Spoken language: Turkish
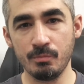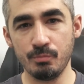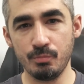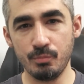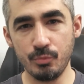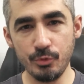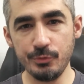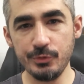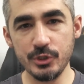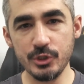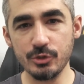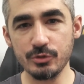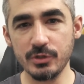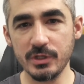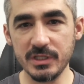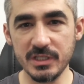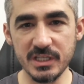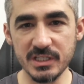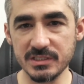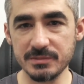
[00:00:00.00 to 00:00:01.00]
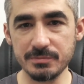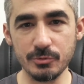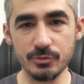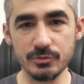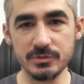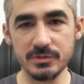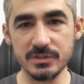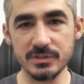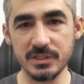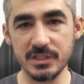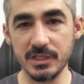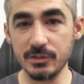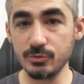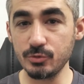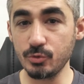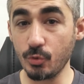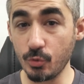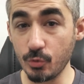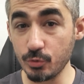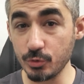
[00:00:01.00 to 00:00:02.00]
Bu videoda
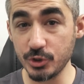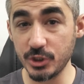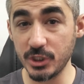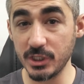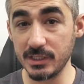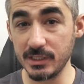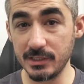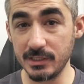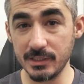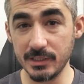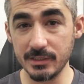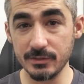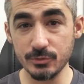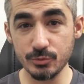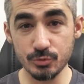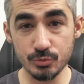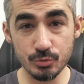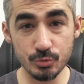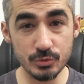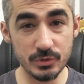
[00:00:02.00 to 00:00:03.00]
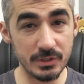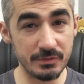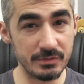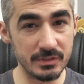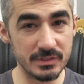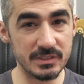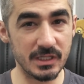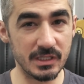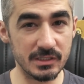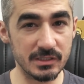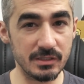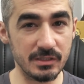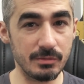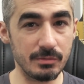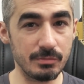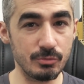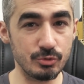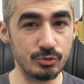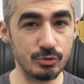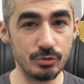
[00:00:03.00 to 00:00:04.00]
ESP32'ye doğru şekilde su seviyesi
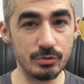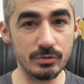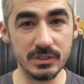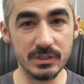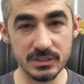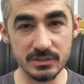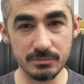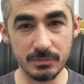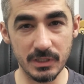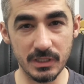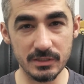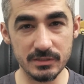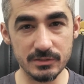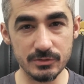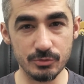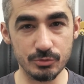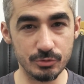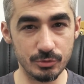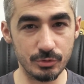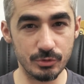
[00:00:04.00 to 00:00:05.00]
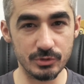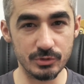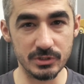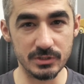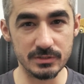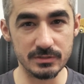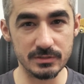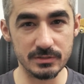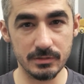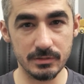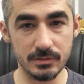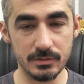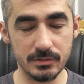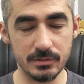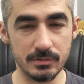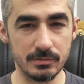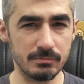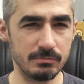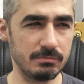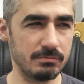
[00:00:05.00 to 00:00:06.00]
algılama modülü nasıl bağlanır onu göreceğiz.
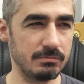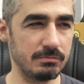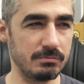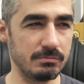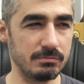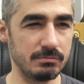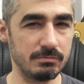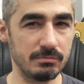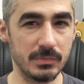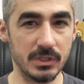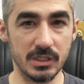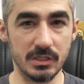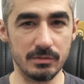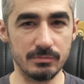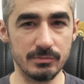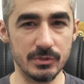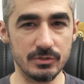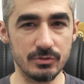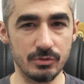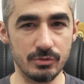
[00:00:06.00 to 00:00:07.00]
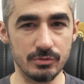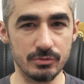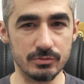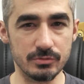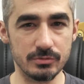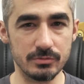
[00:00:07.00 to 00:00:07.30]
Bakalım nasıl olur.